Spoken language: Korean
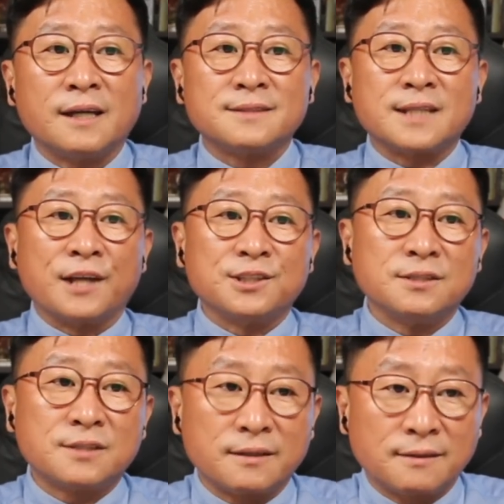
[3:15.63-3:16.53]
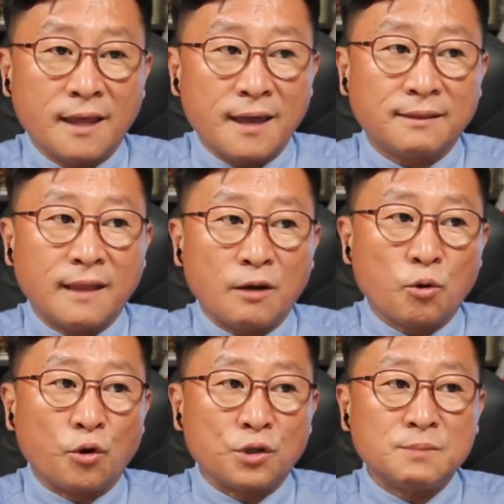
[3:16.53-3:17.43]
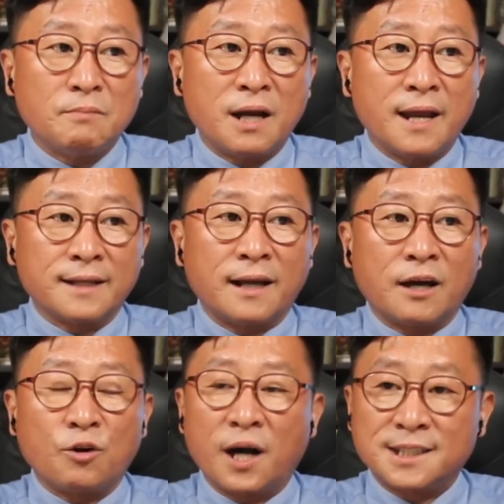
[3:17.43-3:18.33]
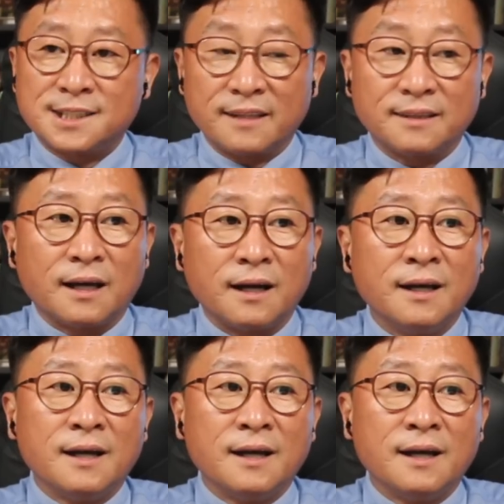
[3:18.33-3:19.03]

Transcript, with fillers: 자진 사퇴했다고 거짓말 해달라고 하지 않나